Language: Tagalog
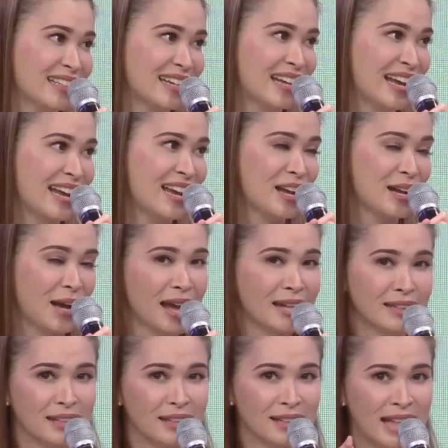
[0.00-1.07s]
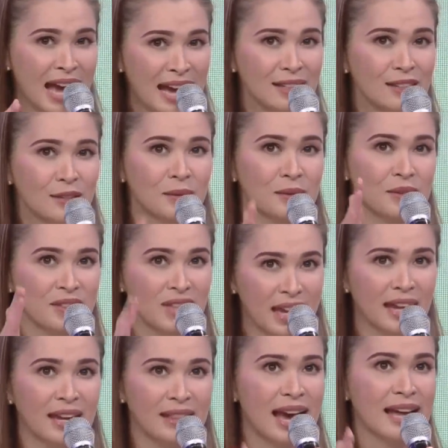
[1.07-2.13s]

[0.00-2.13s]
Correct. At that thing, that